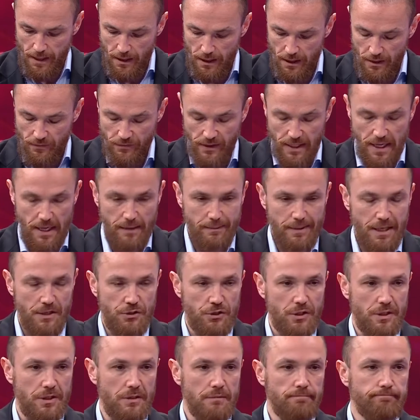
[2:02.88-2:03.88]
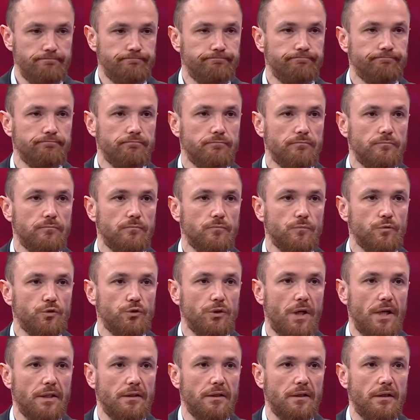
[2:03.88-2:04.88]
E, Fenerbahçe'nin
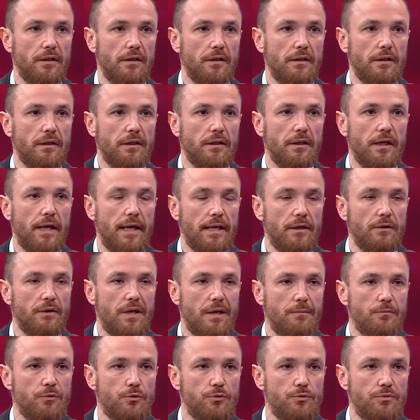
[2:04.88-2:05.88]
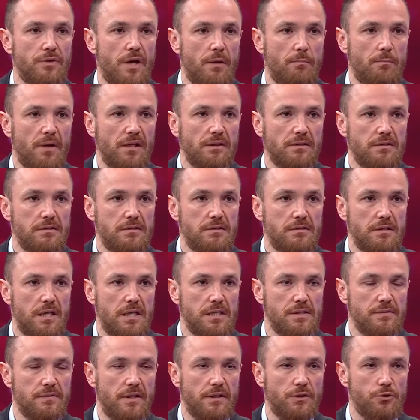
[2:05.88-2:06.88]
şu anda e, en önemli gündem maddesi
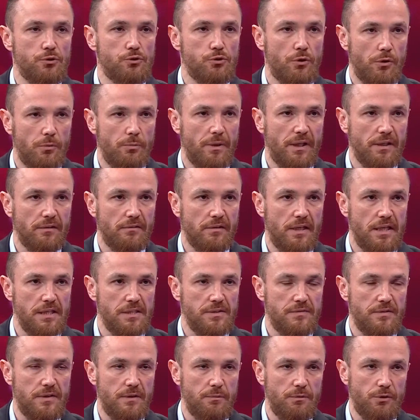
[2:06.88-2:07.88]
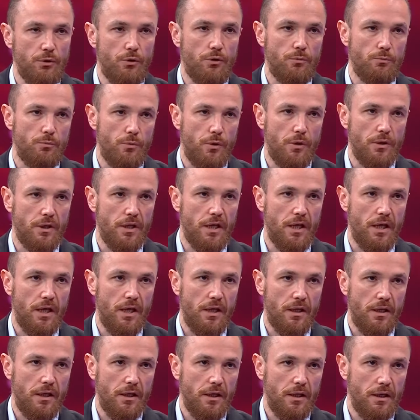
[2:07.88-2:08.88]
transferde sol bek transferi bir de ön bölgeye
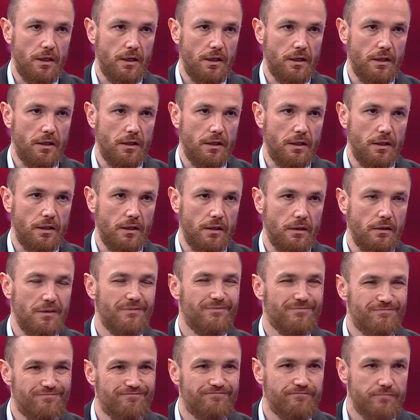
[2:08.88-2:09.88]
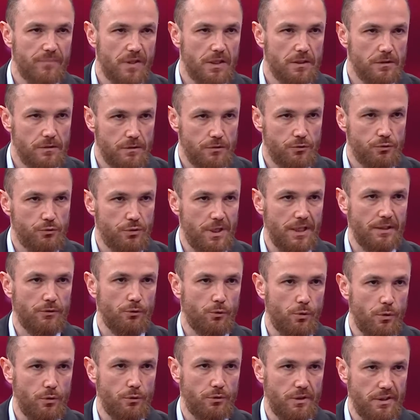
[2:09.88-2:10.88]
e, sürekli
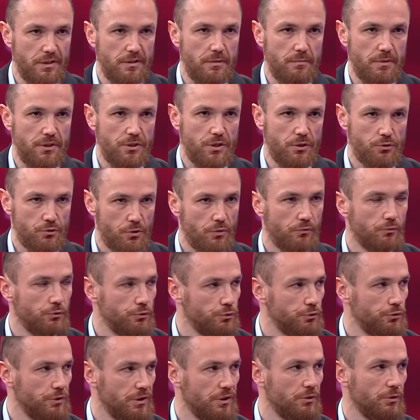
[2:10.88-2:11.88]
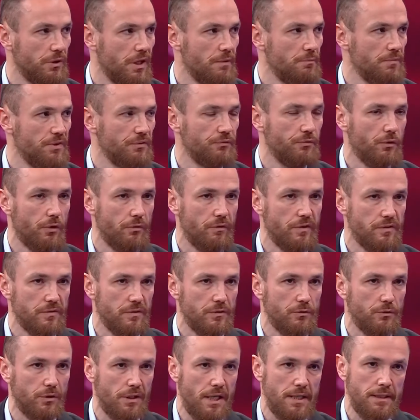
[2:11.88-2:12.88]
gol üretebilecek son vuruşu iyi olan bir forvet
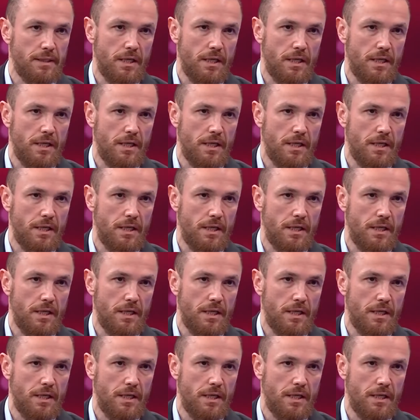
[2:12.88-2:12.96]
arıyorlar.